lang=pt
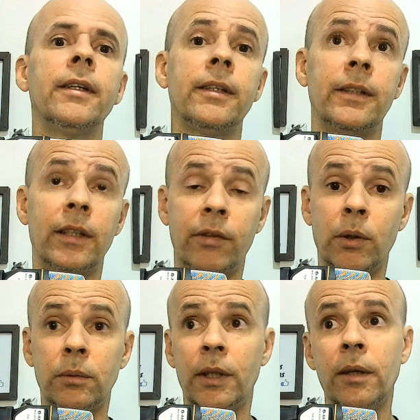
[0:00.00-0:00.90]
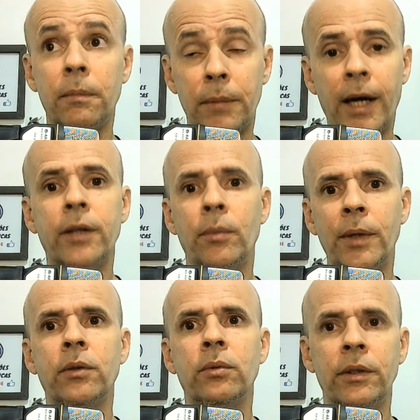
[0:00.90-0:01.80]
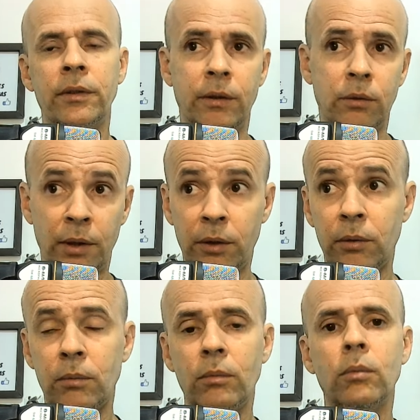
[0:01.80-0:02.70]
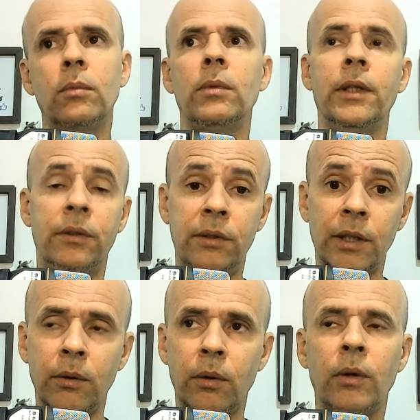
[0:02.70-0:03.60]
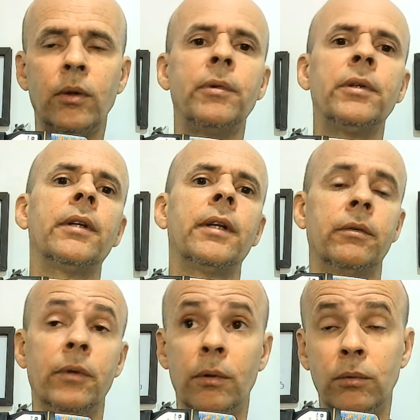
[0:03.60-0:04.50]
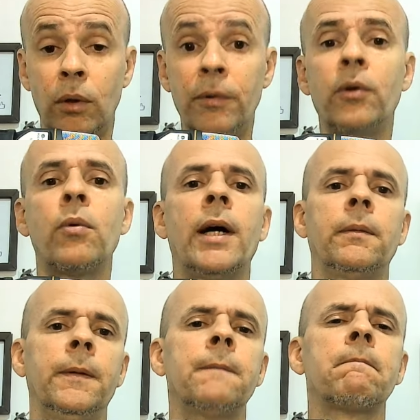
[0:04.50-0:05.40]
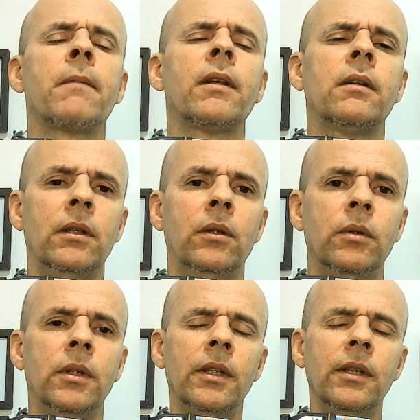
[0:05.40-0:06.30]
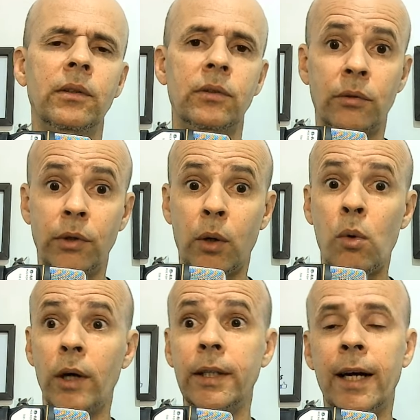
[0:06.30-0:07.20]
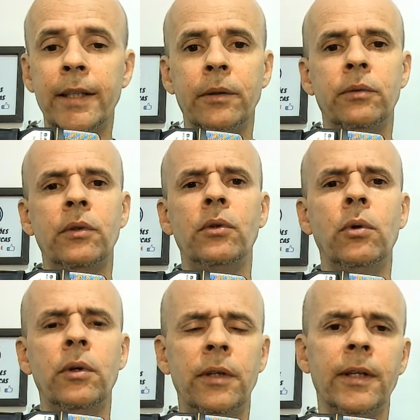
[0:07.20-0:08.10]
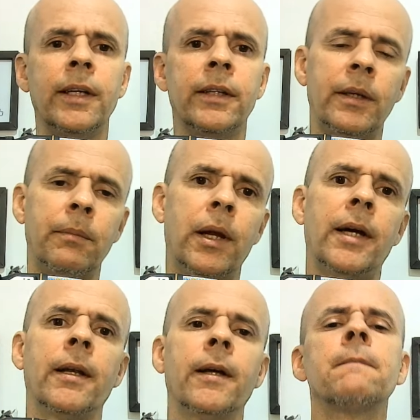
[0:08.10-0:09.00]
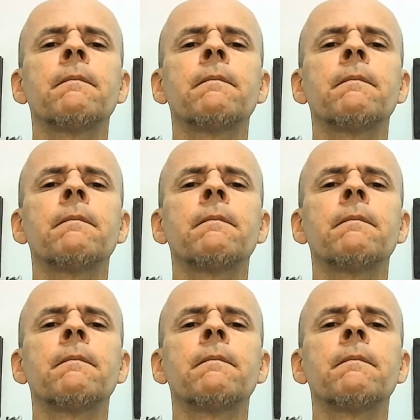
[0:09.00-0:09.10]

deverão ter mais nomeações sim, durante esse ano agora 2023, 2024, né? Então, isso já foi acordado entre o CIDUT né, e a CEPLAG lá.